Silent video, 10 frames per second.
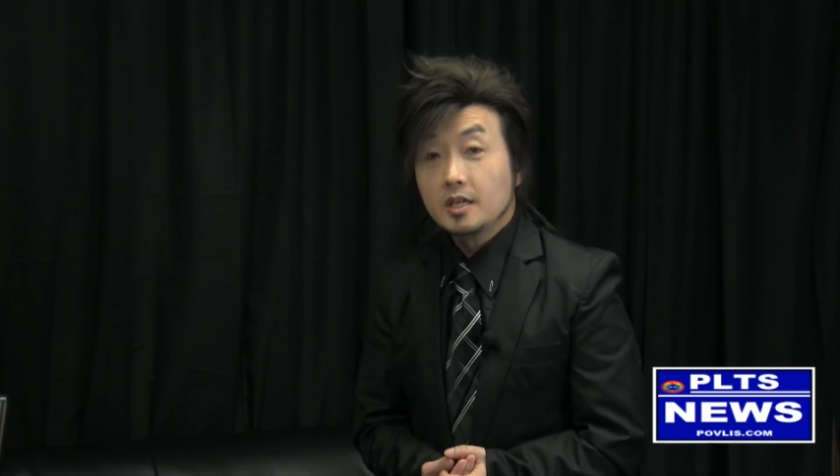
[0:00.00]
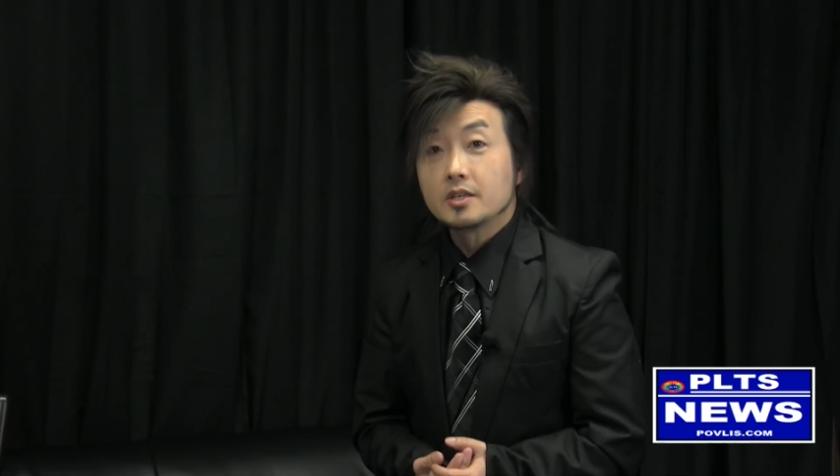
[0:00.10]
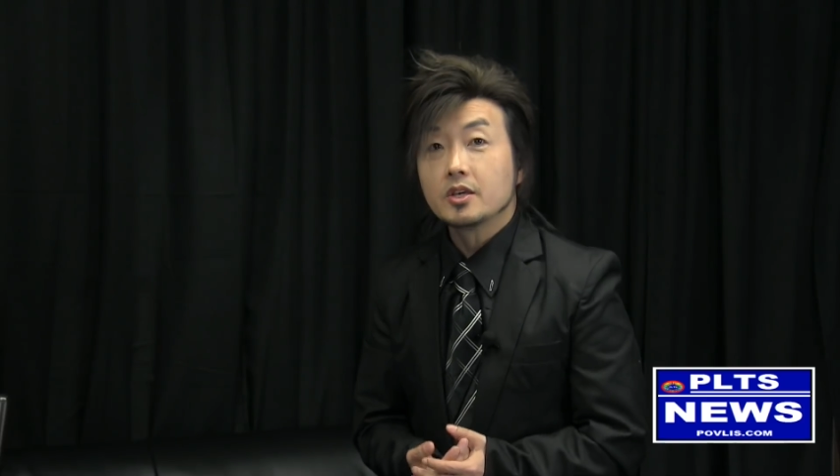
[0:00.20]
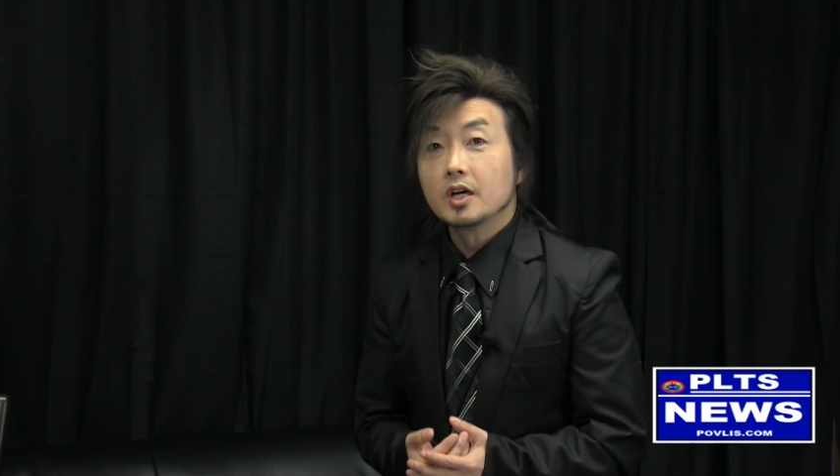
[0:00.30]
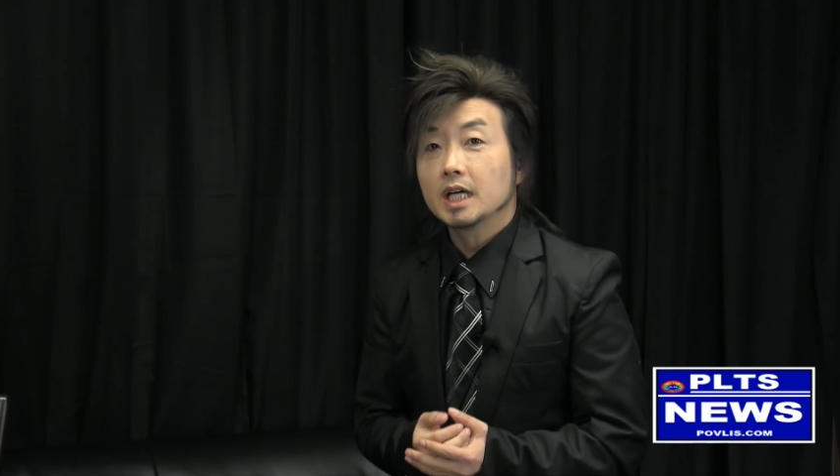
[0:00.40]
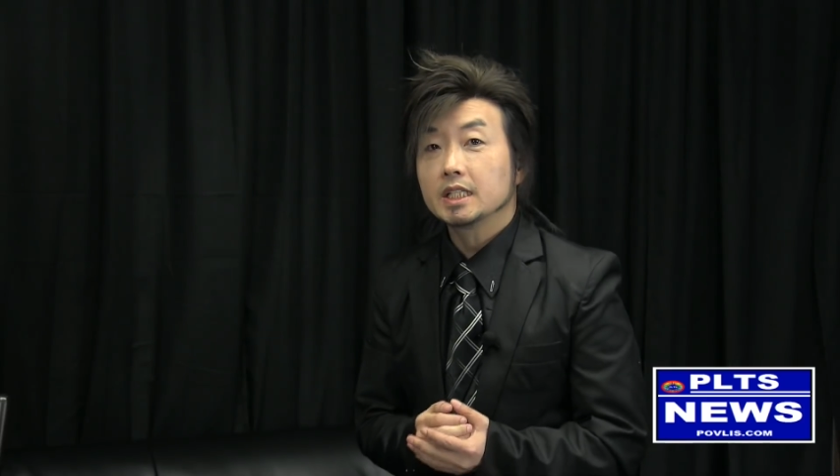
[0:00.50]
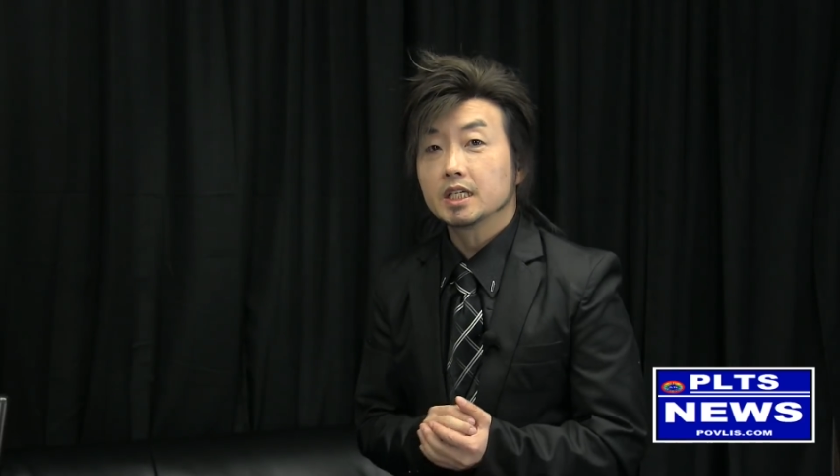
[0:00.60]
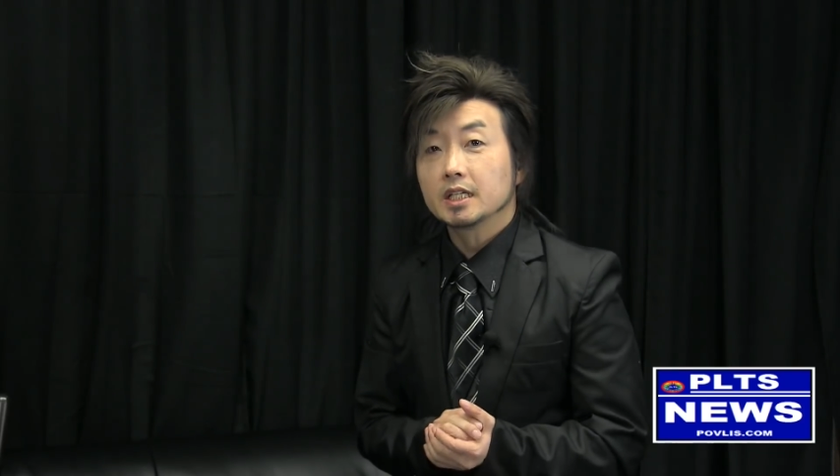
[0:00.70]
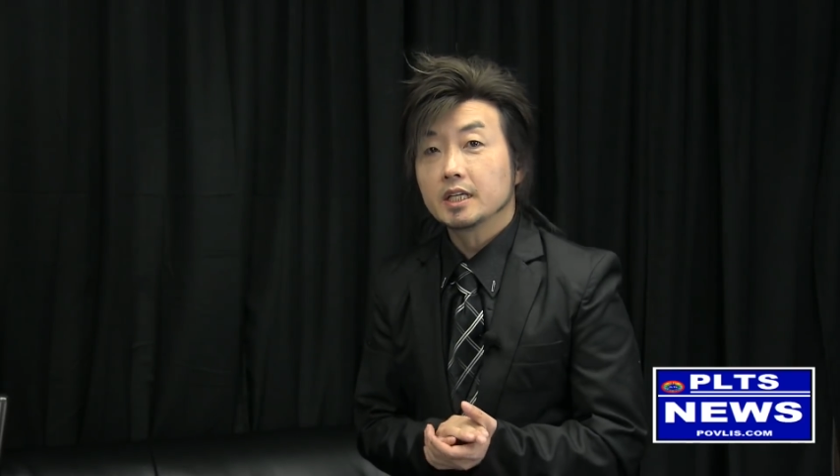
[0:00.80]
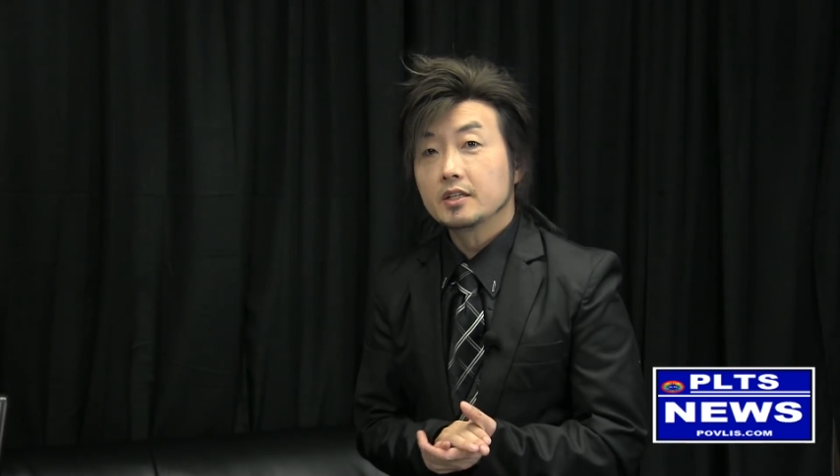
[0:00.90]
do hai
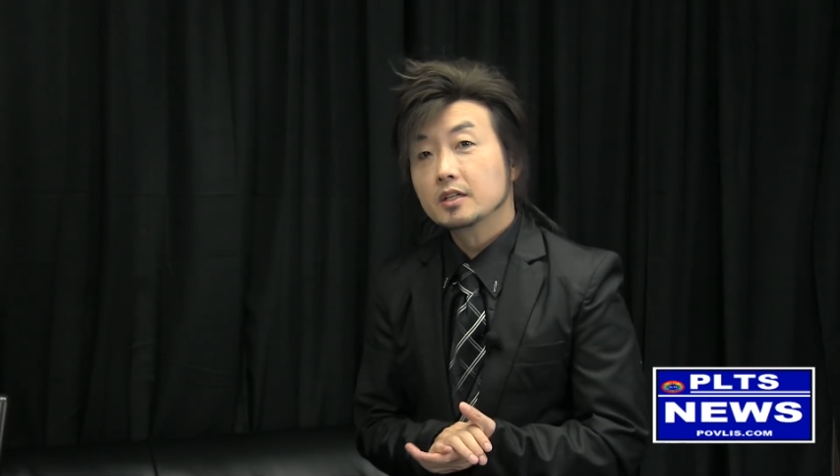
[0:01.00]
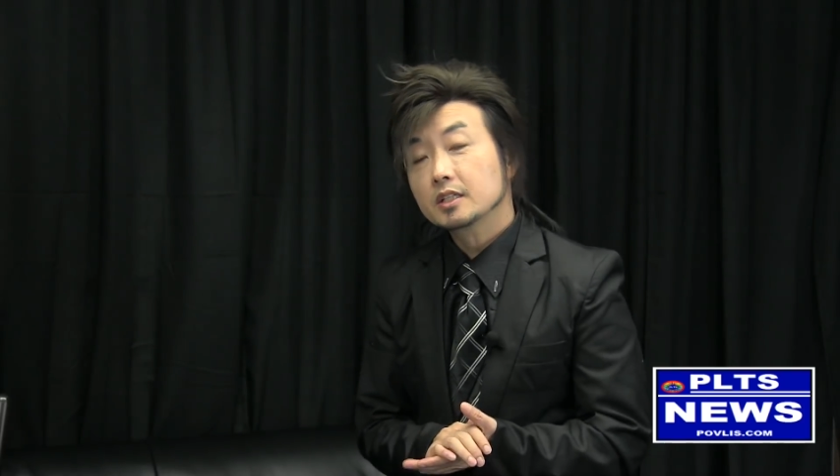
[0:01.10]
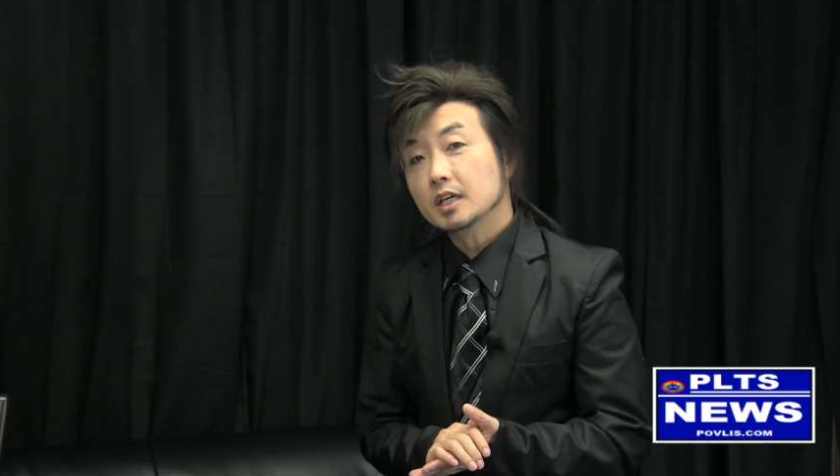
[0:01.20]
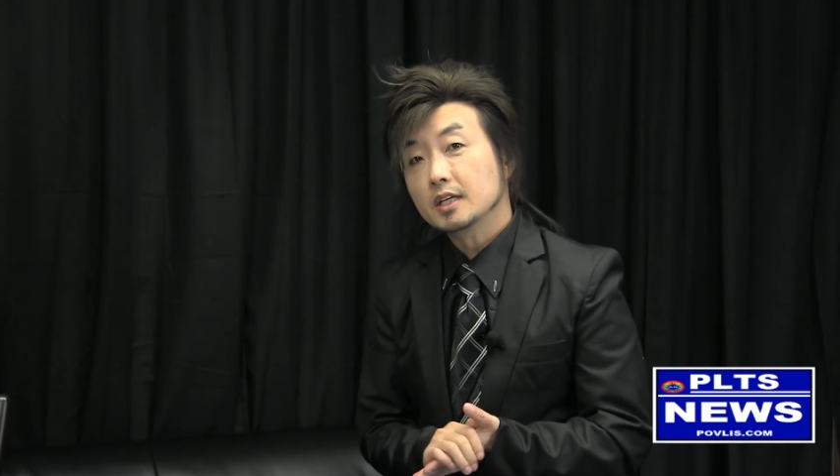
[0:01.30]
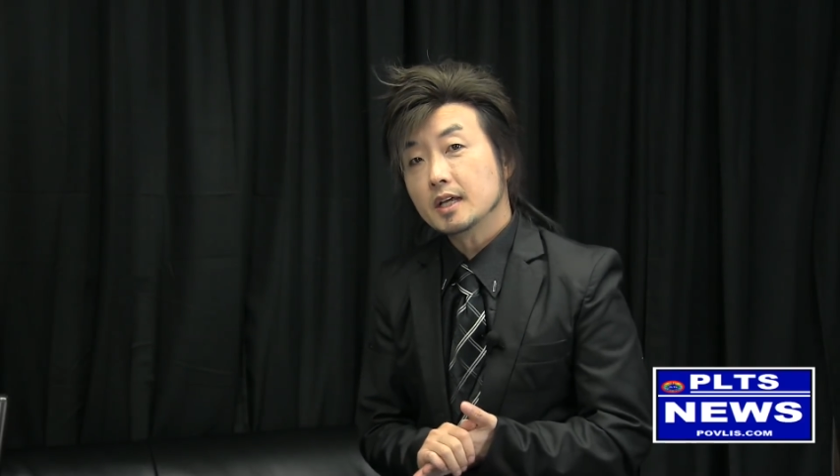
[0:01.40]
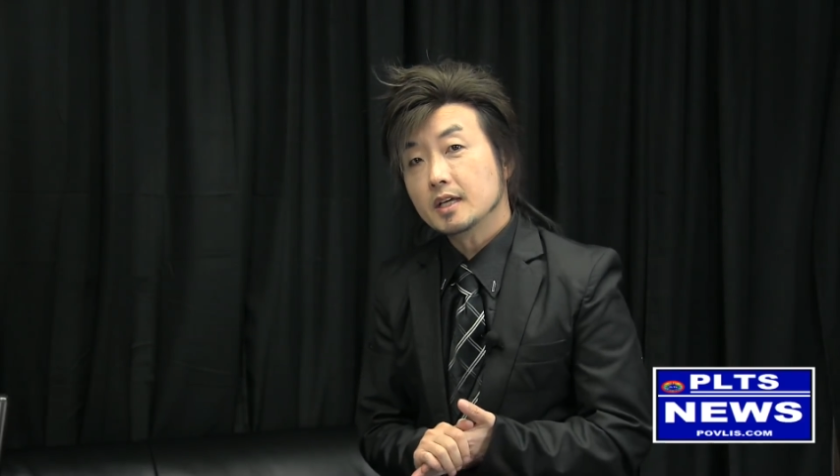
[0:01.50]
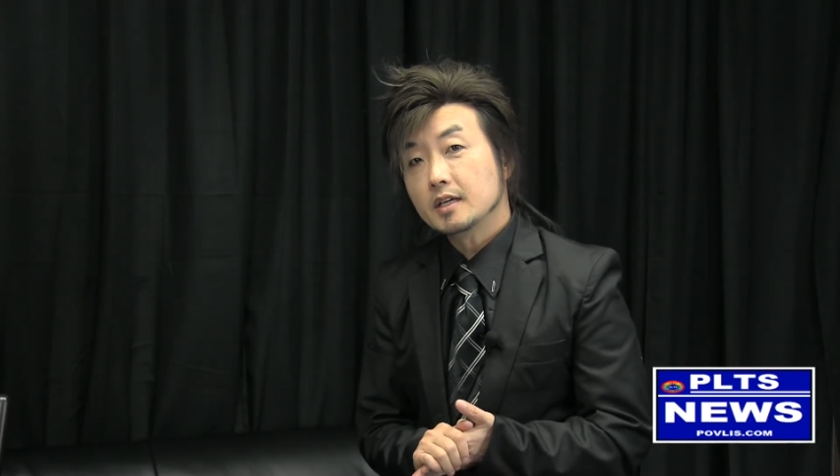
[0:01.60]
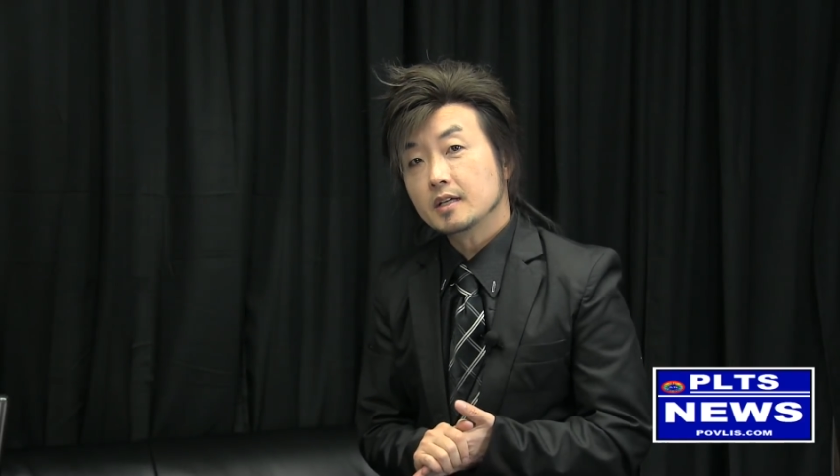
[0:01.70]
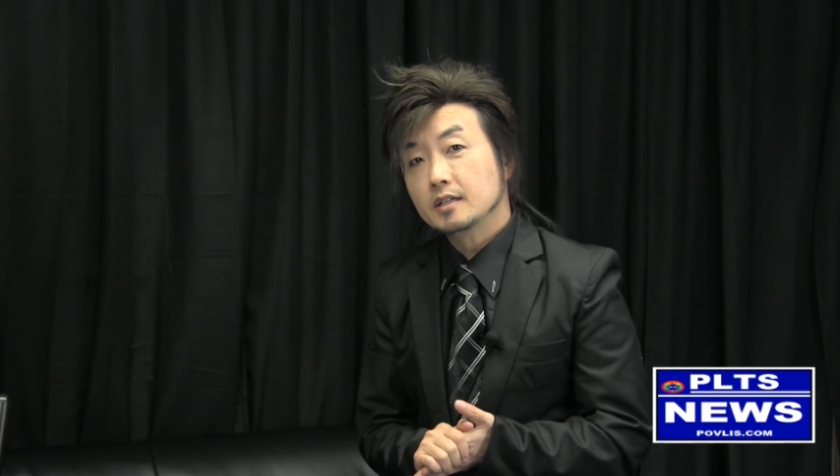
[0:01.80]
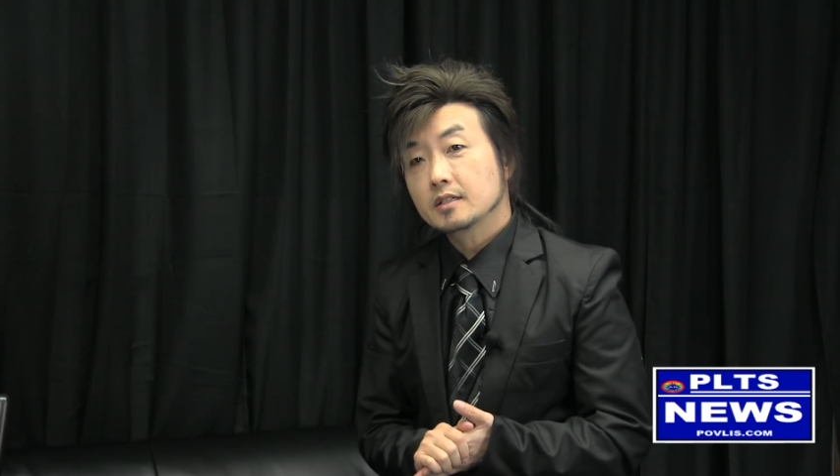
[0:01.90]
tia này nhau cái
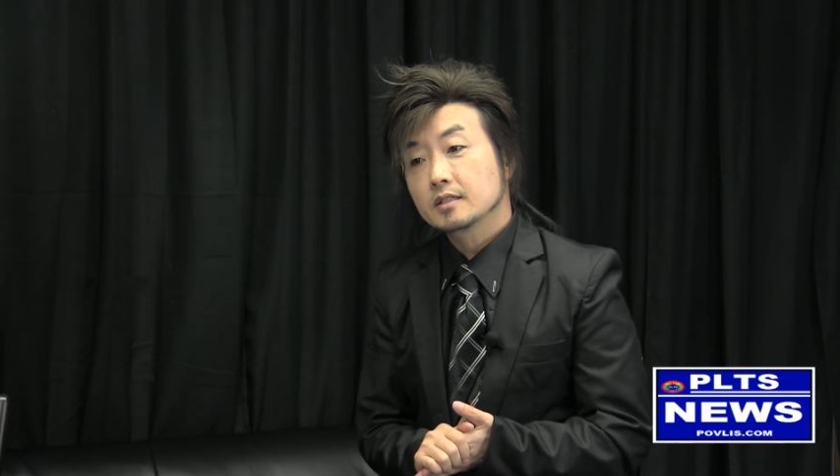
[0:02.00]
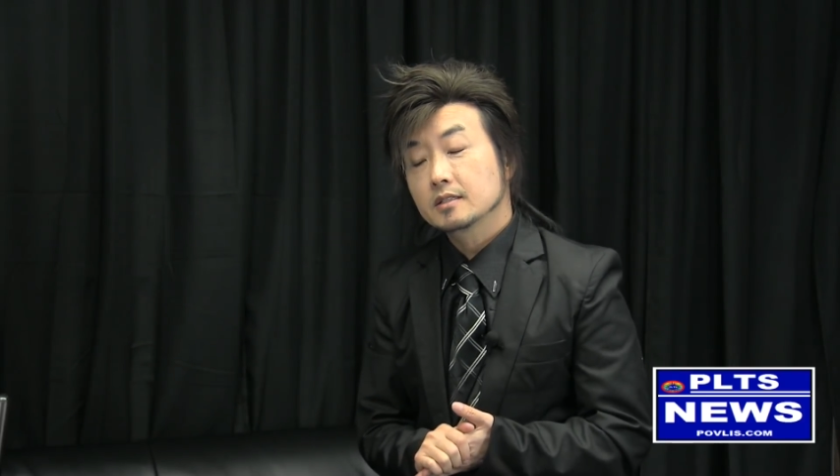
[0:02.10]
đấy